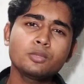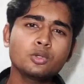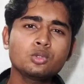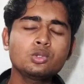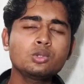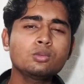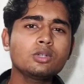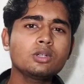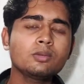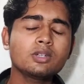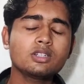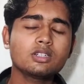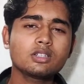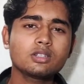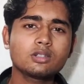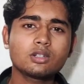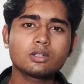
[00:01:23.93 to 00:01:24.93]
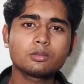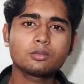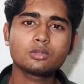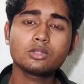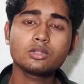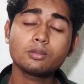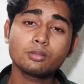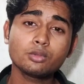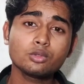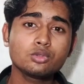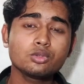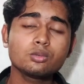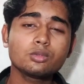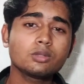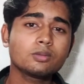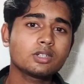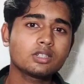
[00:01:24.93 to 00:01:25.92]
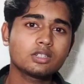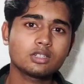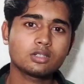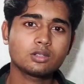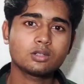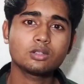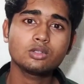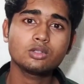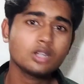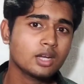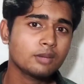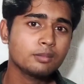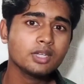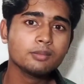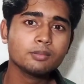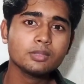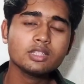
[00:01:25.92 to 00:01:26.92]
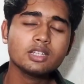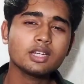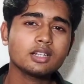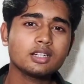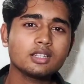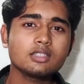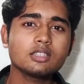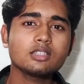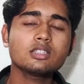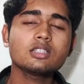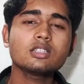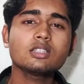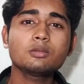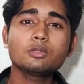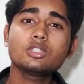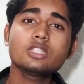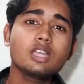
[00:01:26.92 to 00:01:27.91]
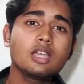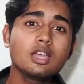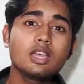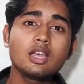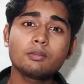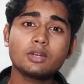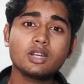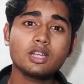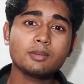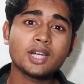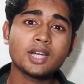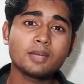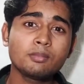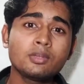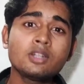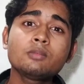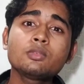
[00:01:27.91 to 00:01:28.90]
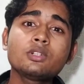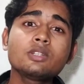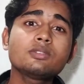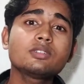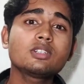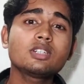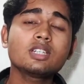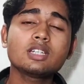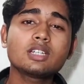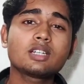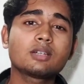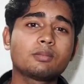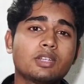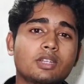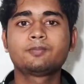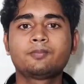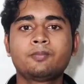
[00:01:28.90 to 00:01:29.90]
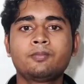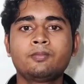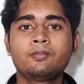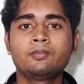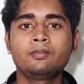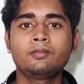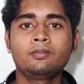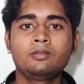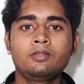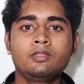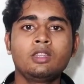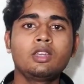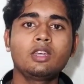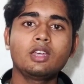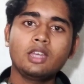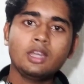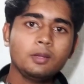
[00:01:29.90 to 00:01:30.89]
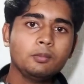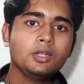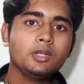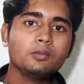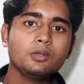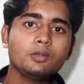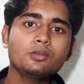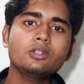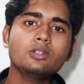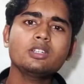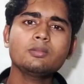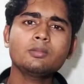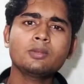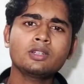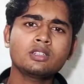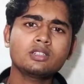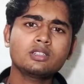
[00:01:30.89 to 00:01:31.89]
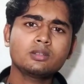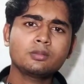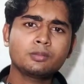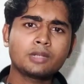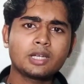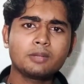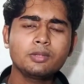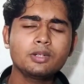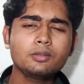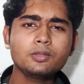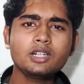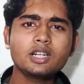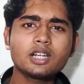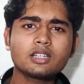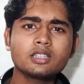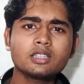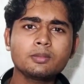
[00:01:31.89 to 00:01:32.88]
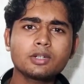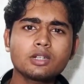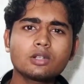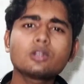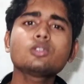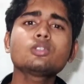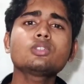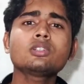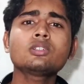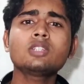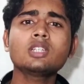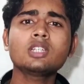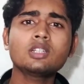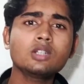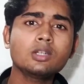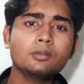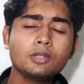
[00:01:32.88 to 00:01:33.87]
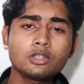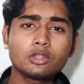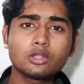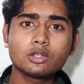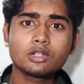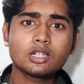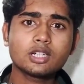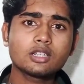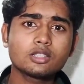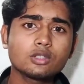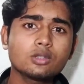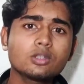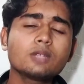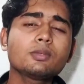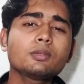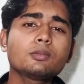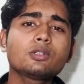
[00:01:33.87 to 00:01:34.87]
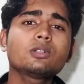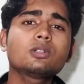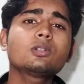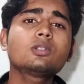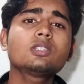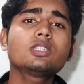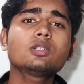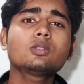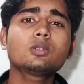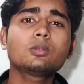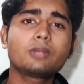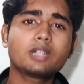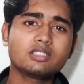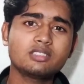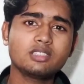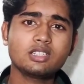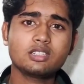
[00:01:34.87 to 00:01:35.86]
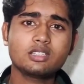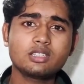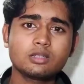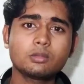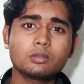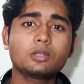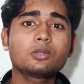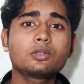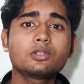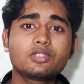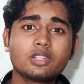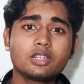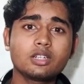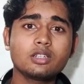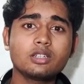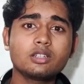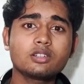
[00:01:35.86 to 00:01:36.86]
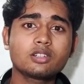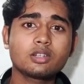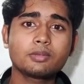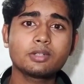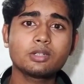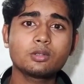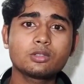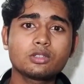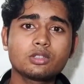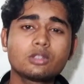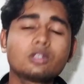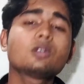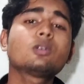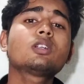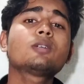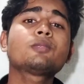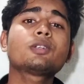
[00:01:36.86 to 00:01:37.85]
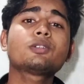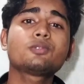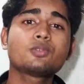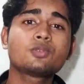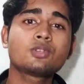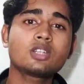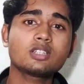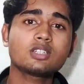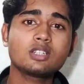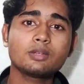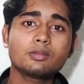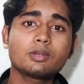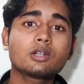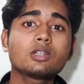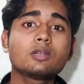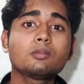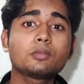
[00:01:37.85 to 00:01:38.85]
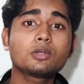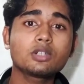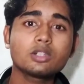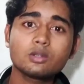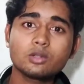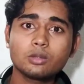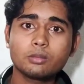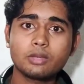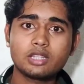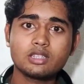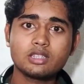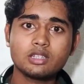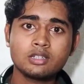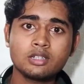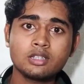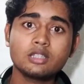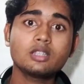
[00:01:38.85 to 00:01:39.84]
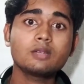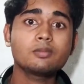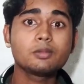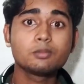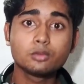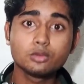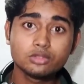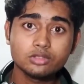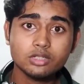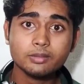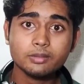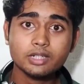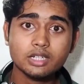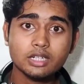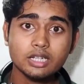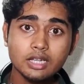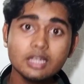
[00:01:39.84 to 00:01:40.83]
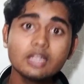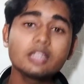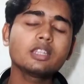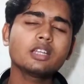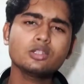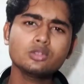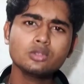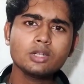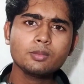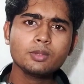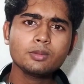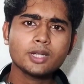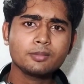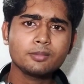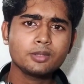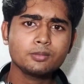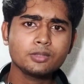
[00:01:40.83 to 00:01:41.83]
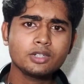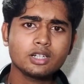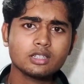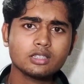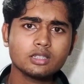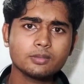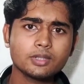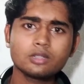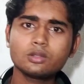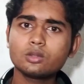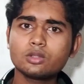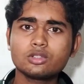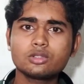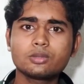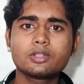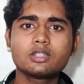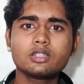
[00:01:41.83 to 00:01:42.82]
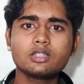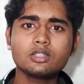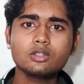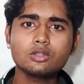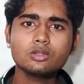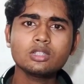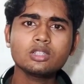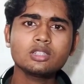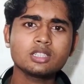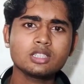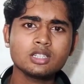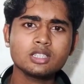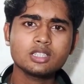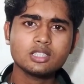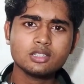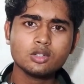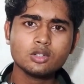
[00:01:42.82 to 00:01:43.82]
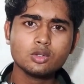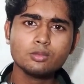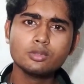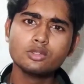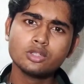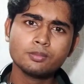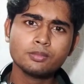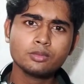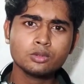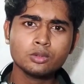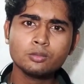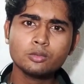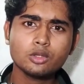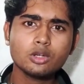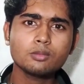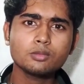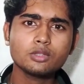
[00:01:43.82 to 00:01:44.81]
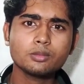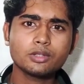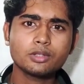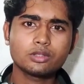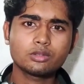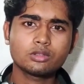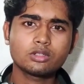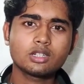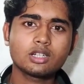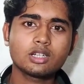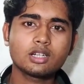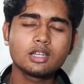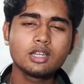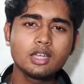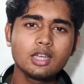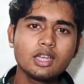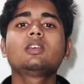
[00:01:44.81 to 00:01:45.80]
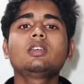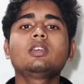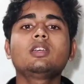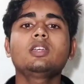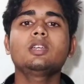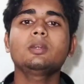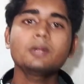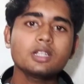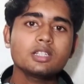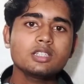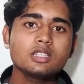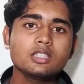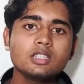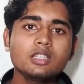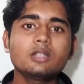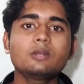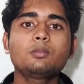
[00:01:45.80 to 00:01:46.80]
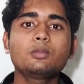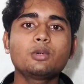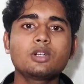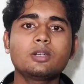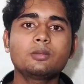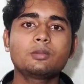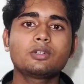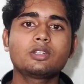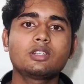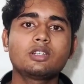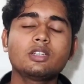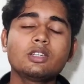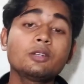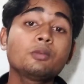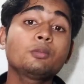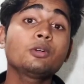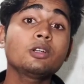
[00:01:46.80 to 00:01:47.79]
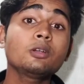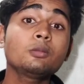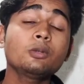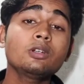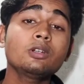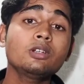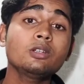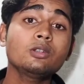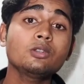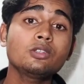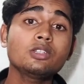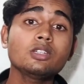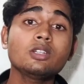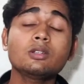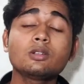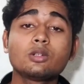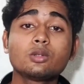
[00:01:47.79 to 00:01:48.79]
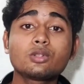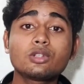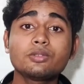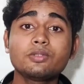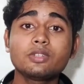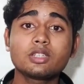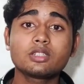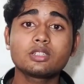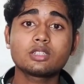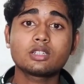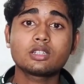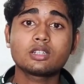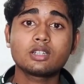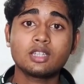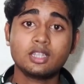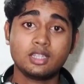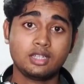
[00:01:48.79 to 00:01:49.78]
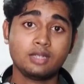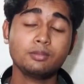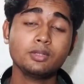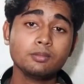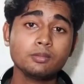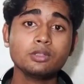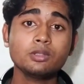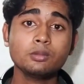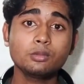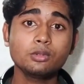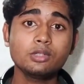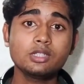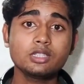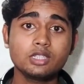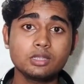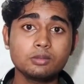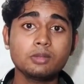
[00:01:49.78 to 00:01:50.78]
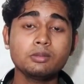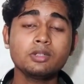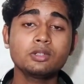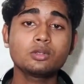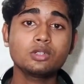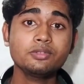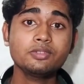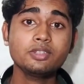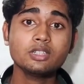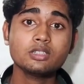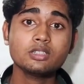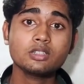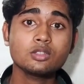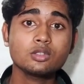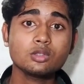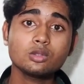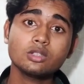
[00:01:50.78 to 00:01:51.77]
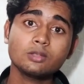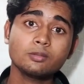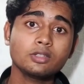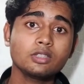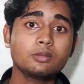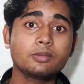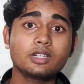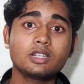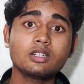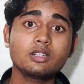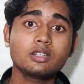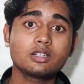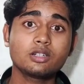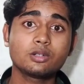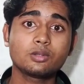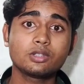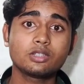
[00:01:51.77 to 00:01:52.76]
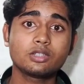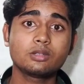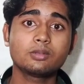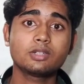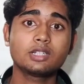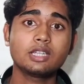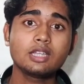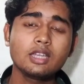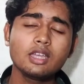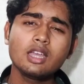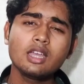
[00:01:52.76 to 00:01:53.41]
প্রচুর পরিমাণ ড্রেন করে বন্ধুরা প্রচুর পরিমাণ ড্রেন করে তো আমি আপনাদের একটাই সাজেশন দেবো যে আপনারা এই ভাইব্রেট মোডে ফোনটাকে রাখবেন না হ্যাঁ আপনি আপনার ফোনটা ভাইব্রেট মোডে রাখতে পারেন হয়তো যখন দেখা গেলো আপনার দরকার যখন আপনি মনে করেন যে কোনো বাসে যাচ্ছেন বা কোনো ট্রেনে ট্রাভেল করছেন তখন আপনার ফোন আসলে বা ইম্পর্টেন্ট কোনো মেসেজ আসলে যাতে আপনি বুঝতে পারেন তার জন্য আপনি ভাইব্রেট মোডে রাখতে পারেন কোনো অসুবিধা নেই কিন্তু সেটা চেষ্টা করবেন সব খুব কম সময়ের জন্য রাখার এবার আসি এর পরের পয়েন্টে এর পরের পয়েন্টটা হচ্ছে নোটিফিকেশান হ্যাঁ আমি আপনাদের বলছি কীভাবে নোটিফিকেশানের জন্য আপনাদের ব্যাটারি ড্রেন হয়ে যেতে পারে